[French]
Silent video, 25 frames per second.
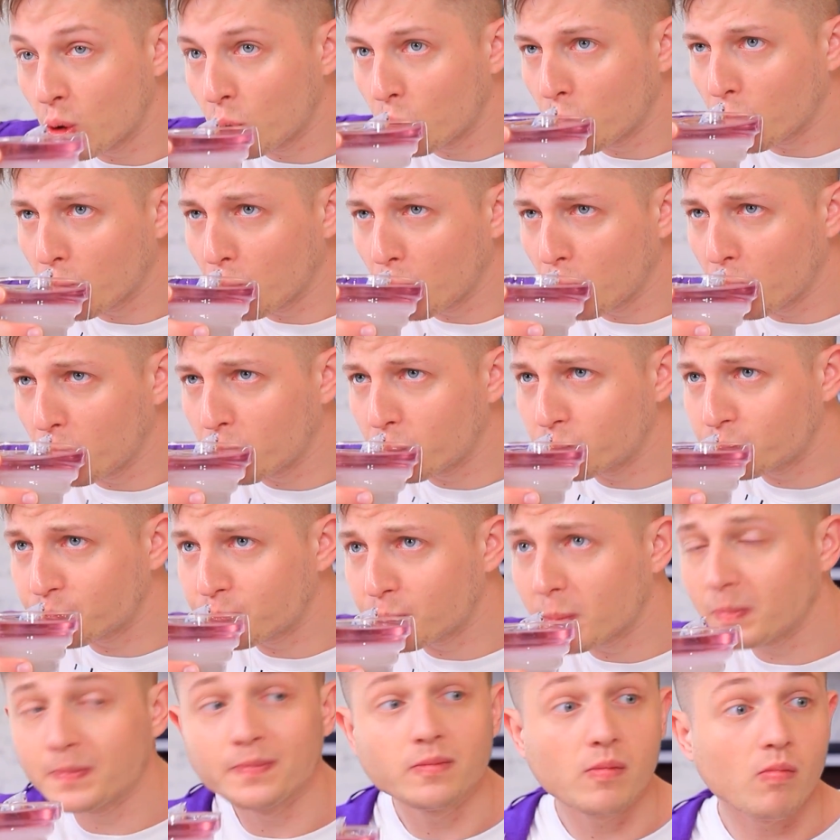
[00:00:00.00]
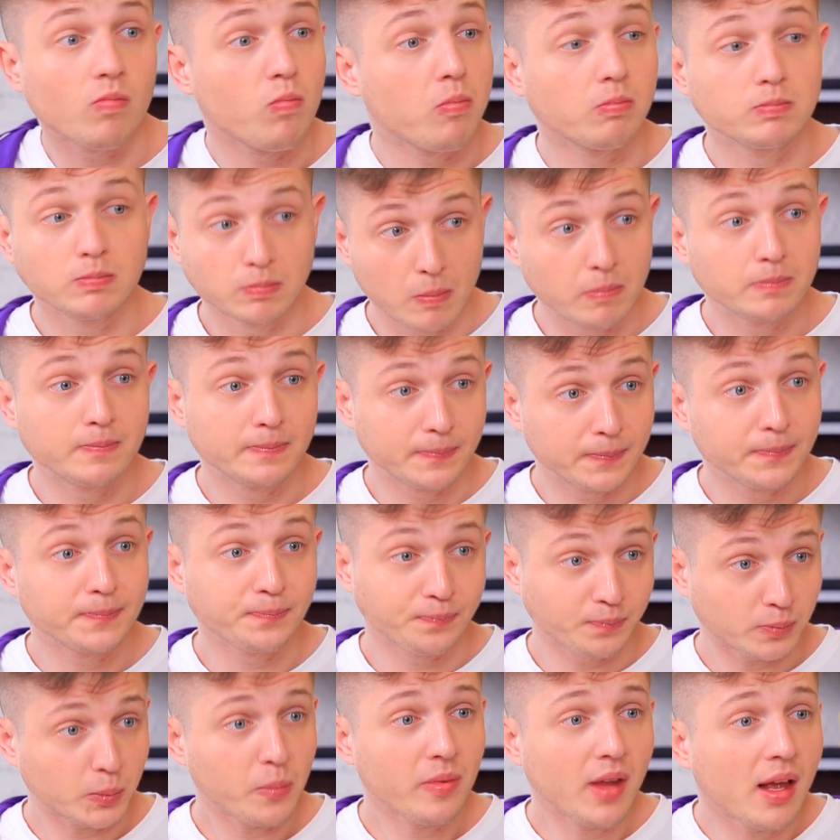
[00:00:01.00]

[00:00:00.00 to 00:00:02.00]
C'est un bon début de notre journée sans dessus dessous.